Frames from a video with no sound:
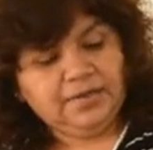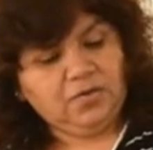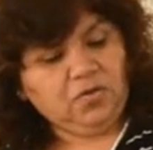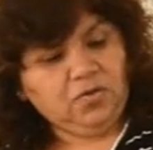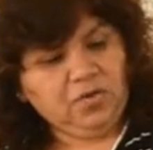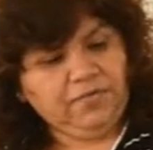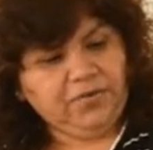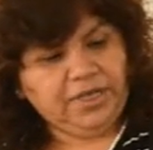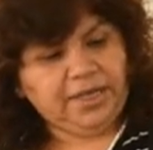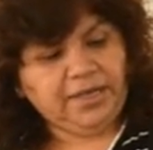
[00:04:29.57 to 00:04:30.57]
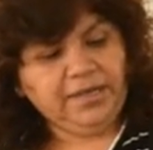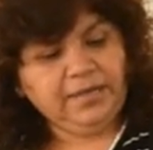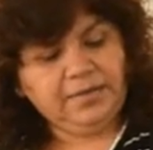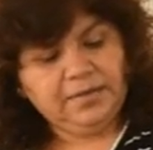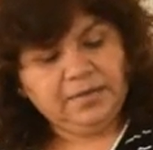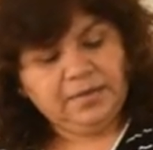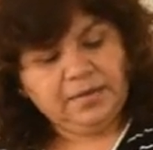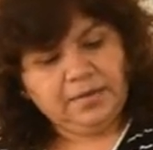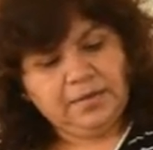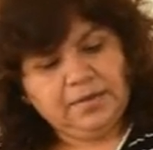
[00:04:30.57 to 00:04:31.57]
todo el follaje,
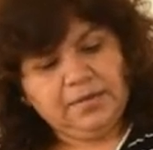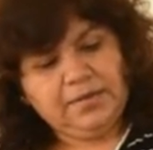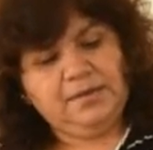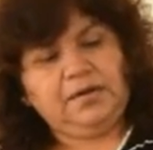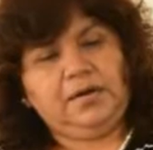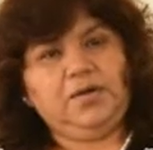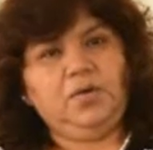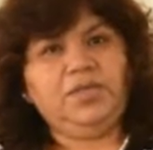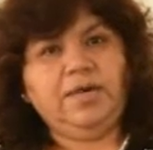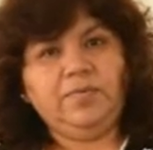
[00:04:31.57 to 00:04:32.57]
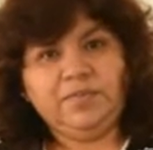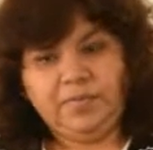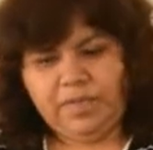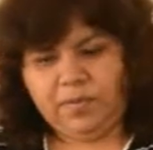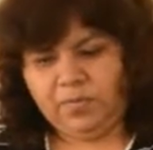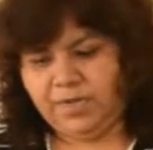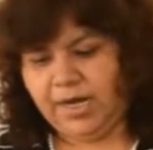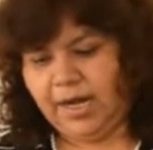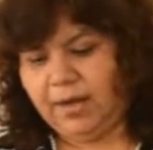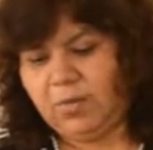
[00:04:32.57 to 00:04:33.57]
recortamos y metemos
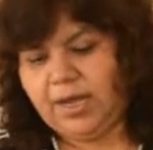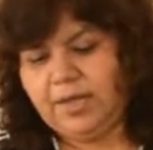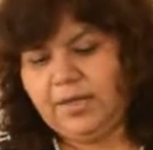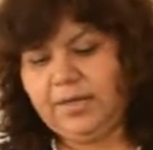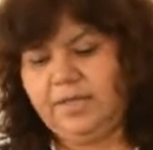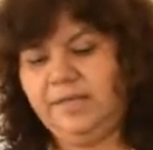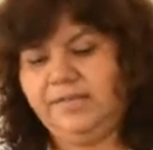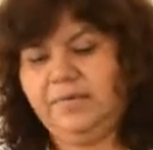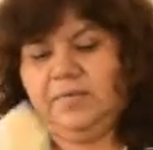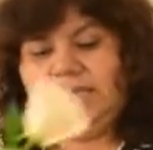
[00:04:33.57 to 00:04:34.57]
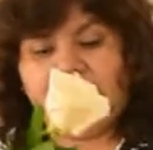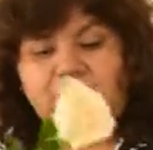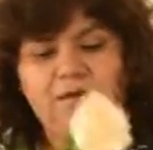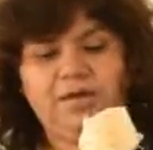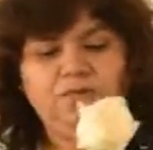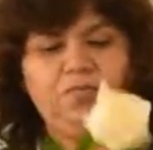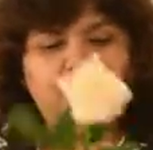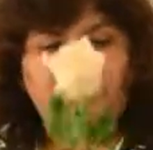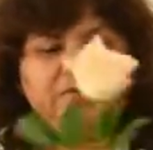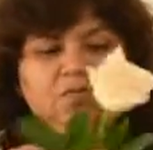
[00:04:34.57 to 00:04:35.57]
al agua. Y así vamos a acelerar su
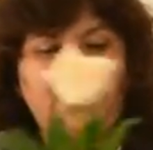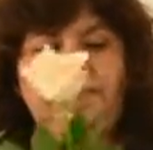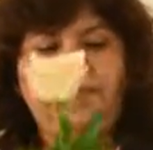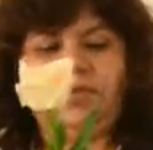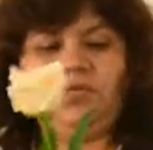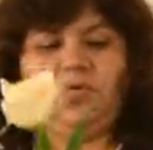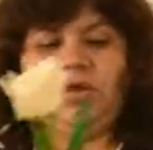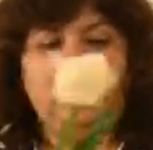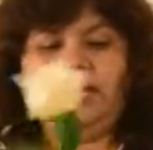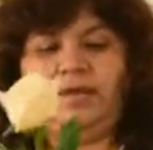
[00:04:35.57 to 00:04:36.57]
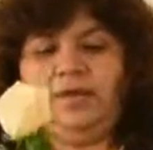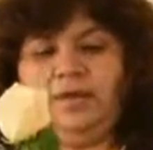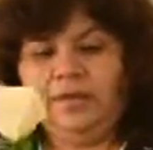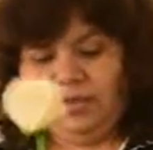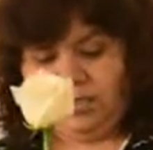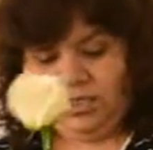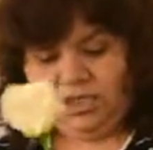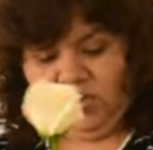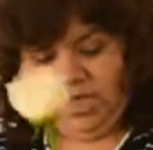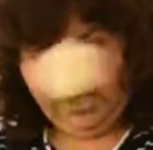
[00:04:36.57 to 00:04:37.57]
proceso de apertura. Si
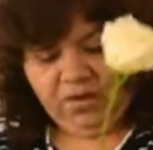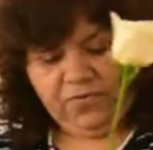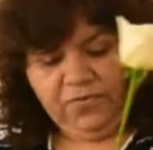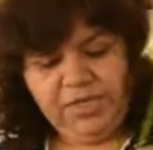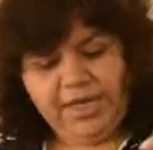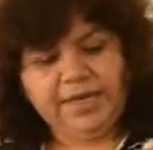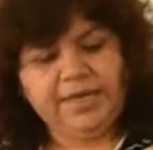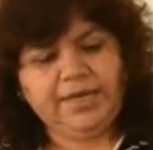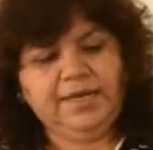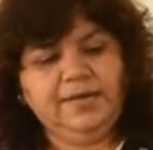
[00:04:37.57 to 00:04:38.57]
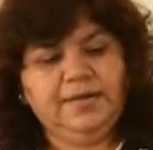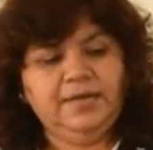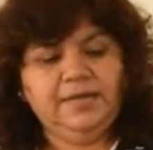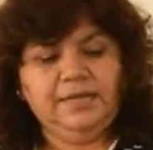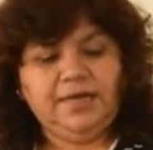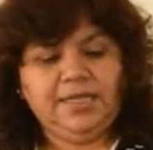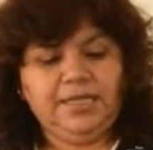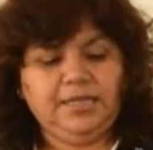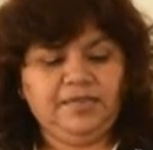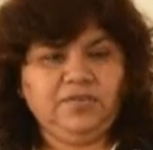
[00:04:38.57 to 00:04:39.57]
yo le dejo follaje, la
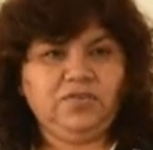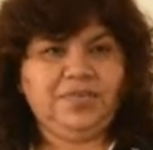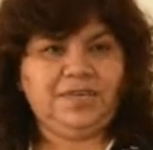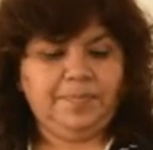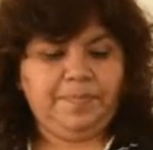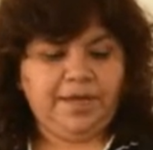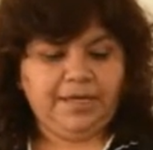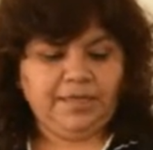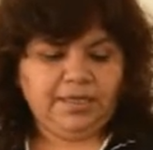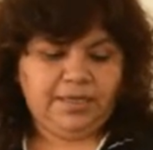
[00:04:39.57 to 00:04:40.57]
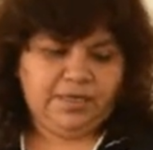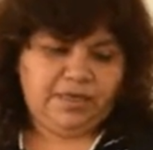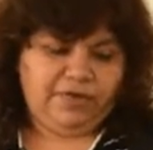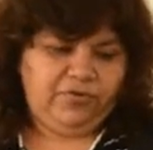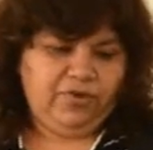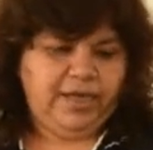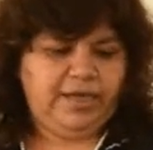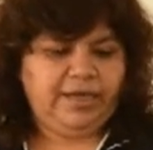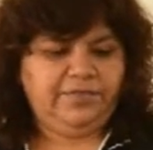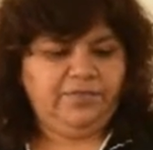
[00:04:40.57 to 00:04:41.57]
hidratación se reparte entre
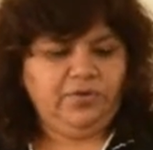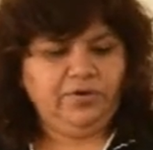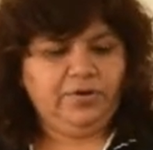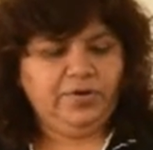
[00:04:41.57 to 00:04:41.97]
follaje y flor.